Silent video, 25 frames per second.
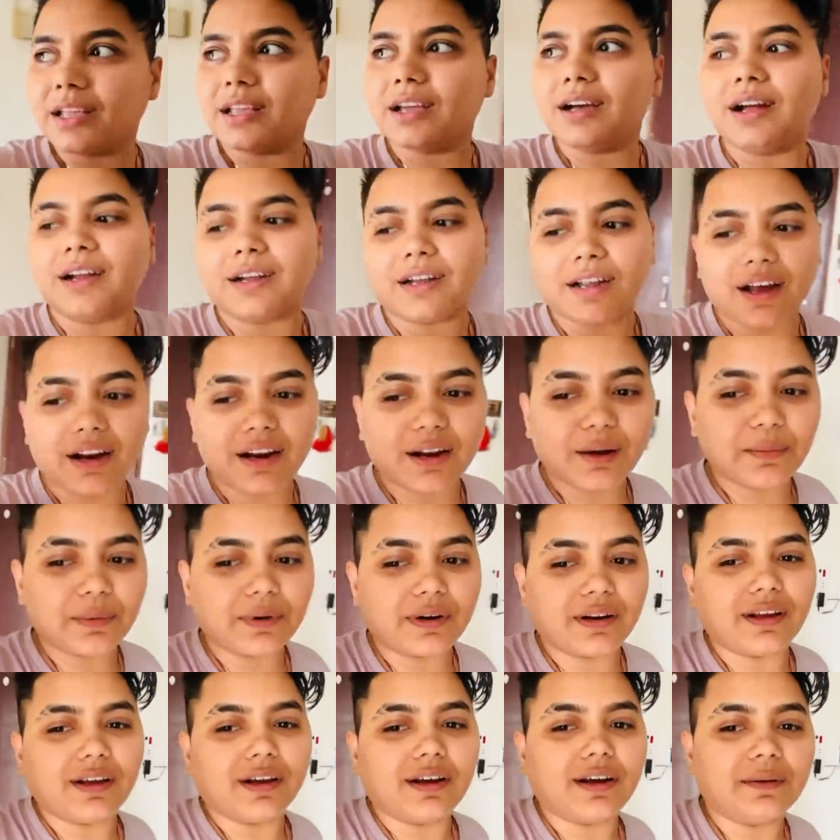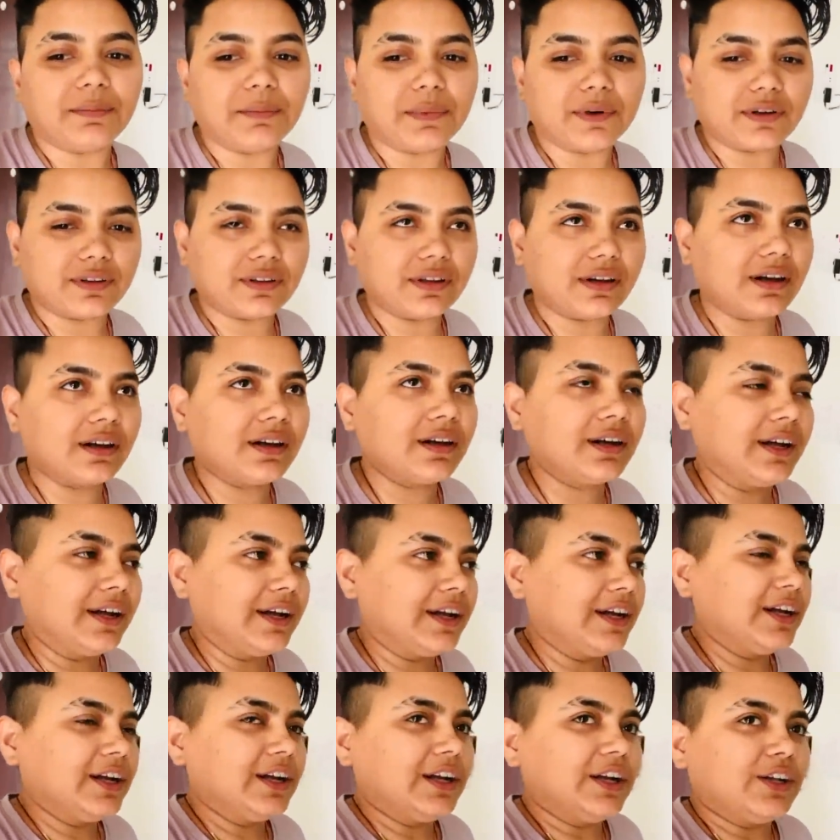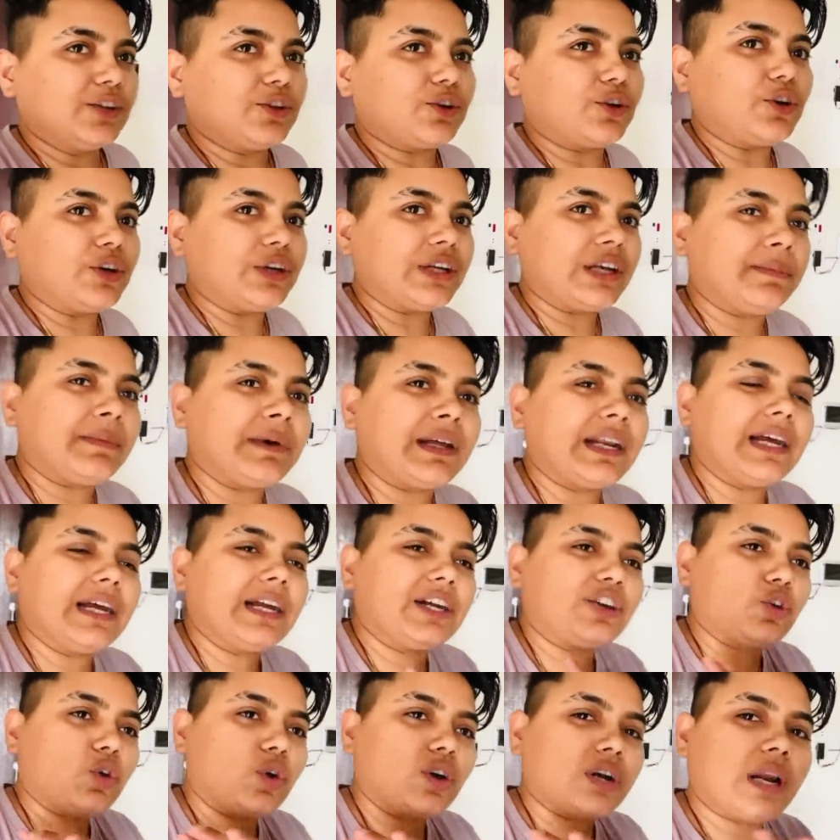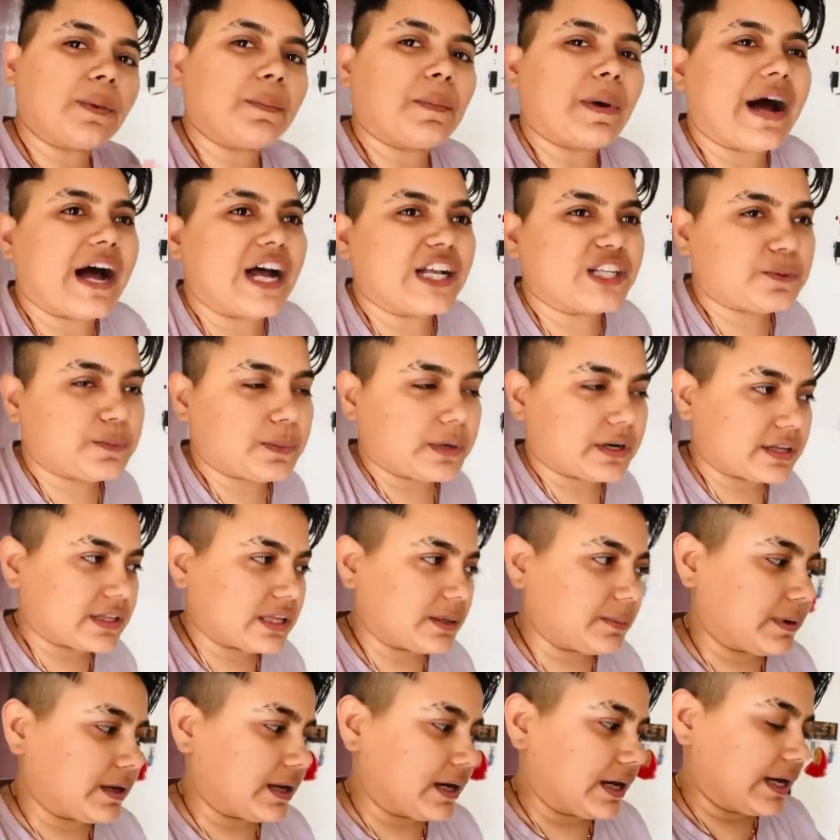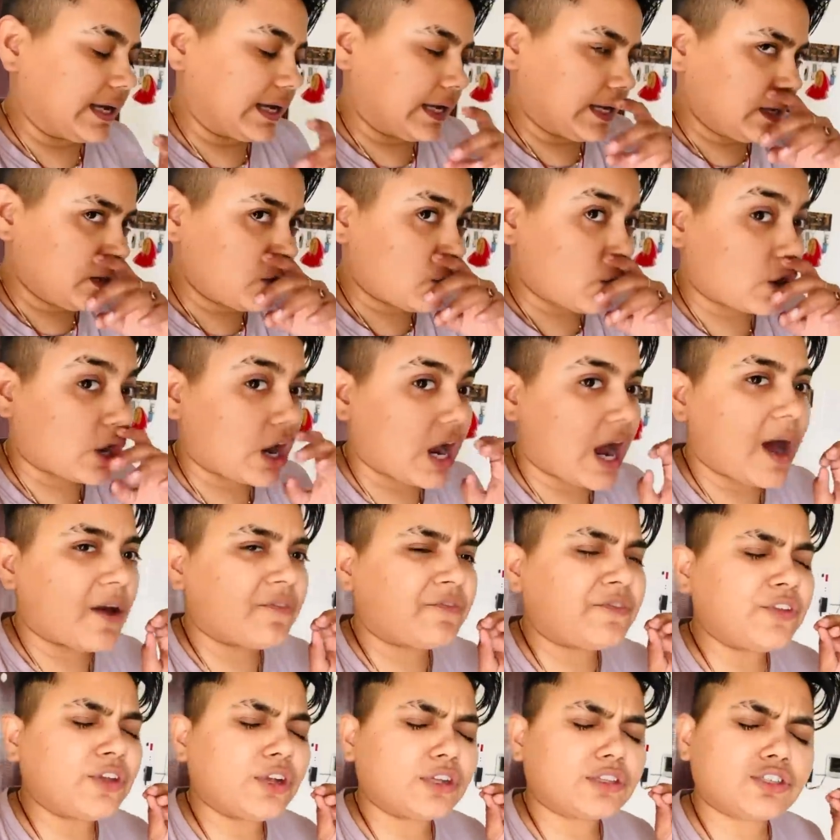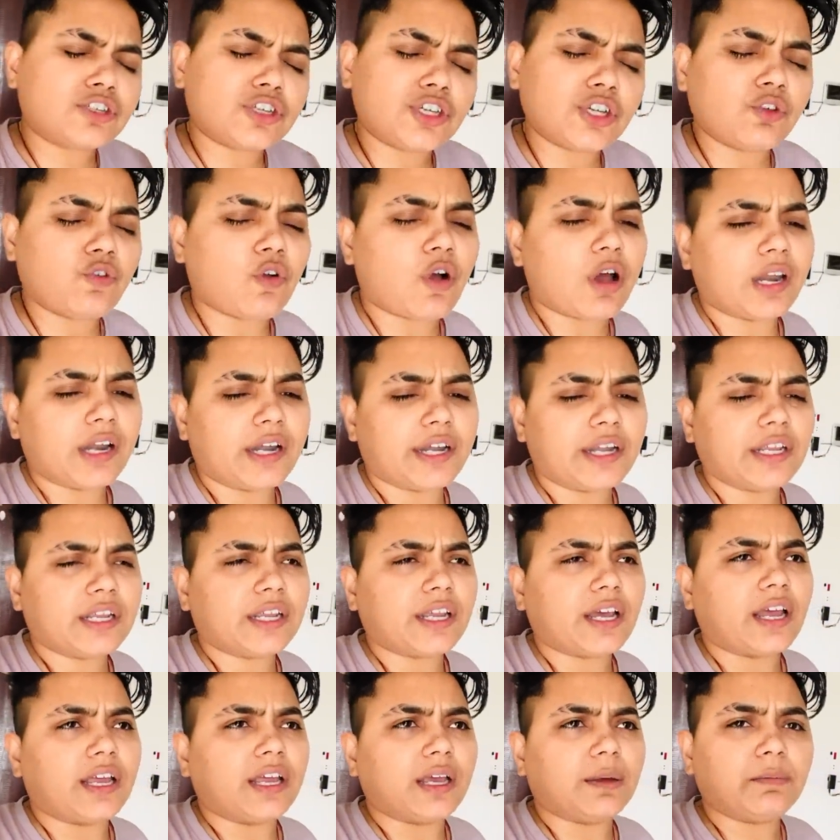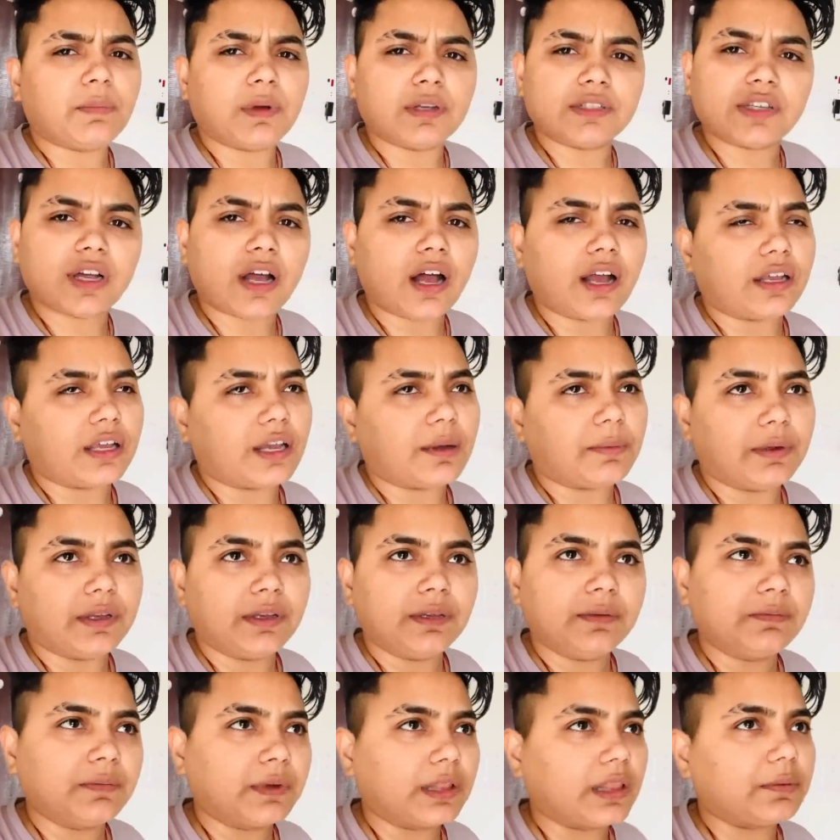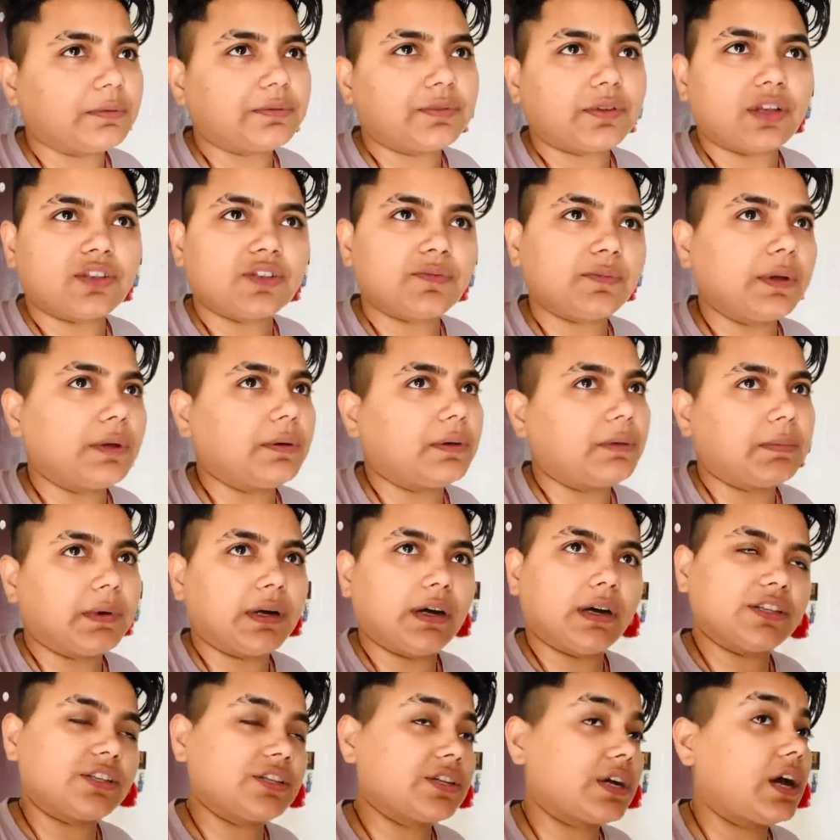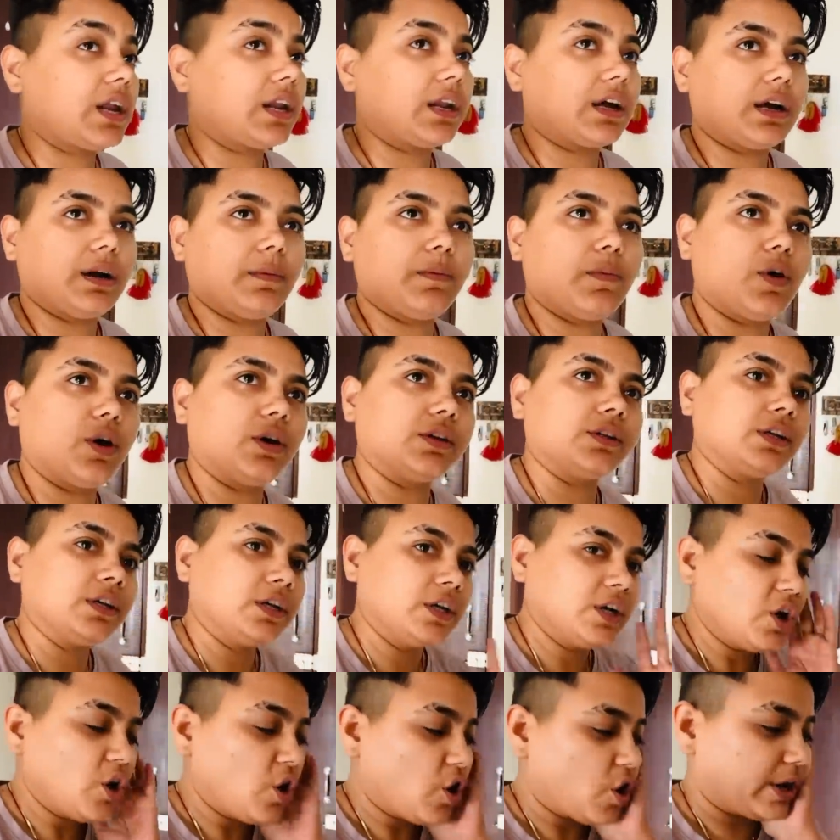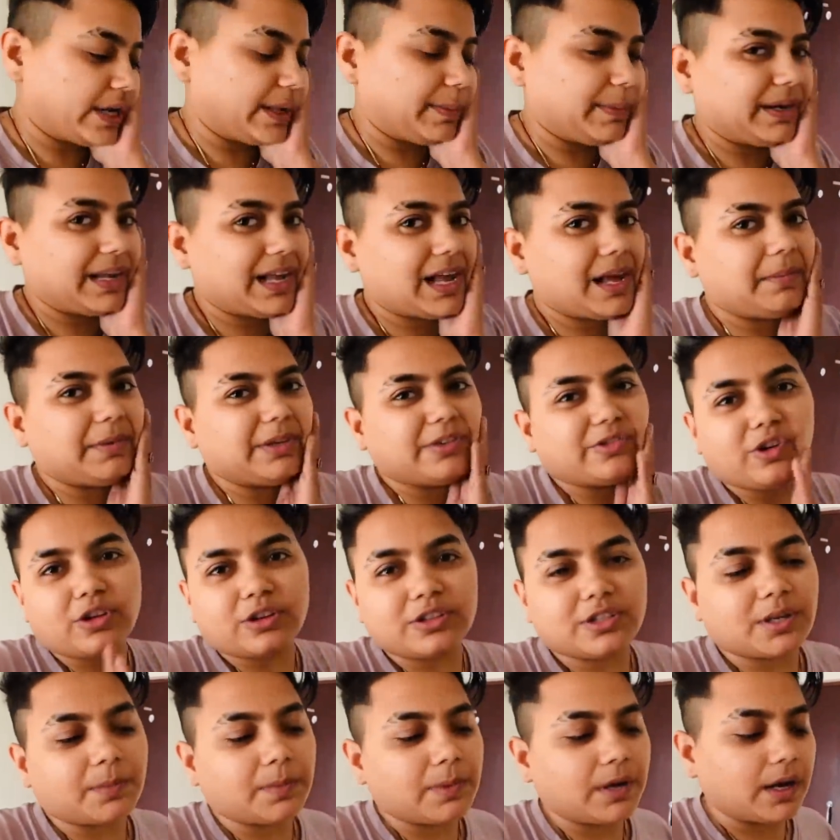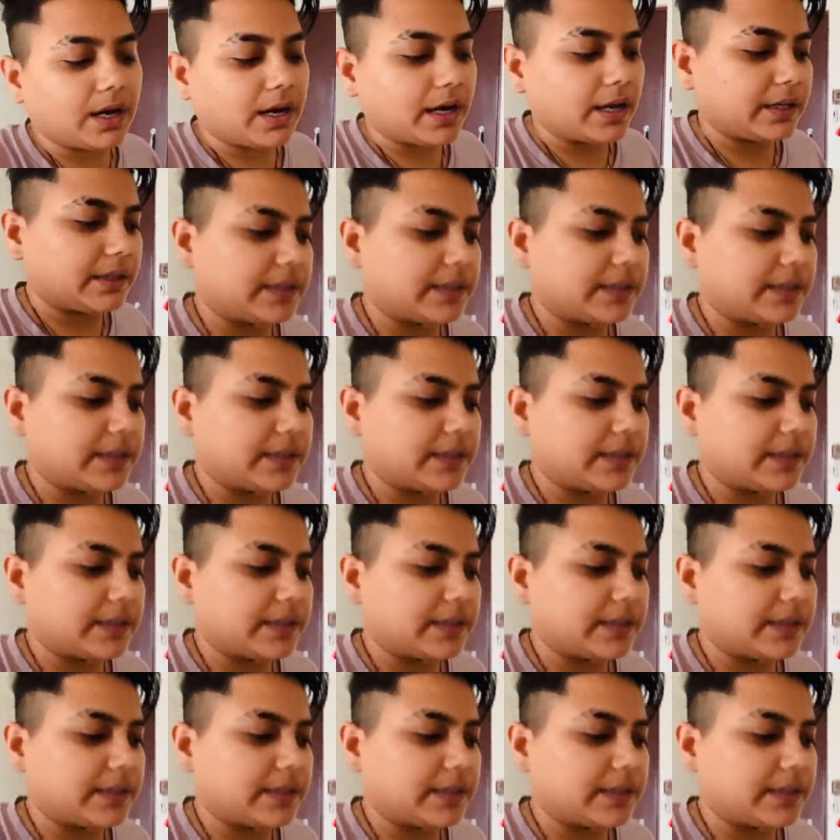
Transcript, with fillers: ये हटाना पड़ेगा पर्दा तो ये मैंने टोटल पांच पर्दे मंगाए हैं और काफ़ी अच्छी क्वालिटी के आए हैं मज़ा आ गया भाई मतलब सच में अच्छा लगा बहुत और ये मैंने अमेजोन से मंगाए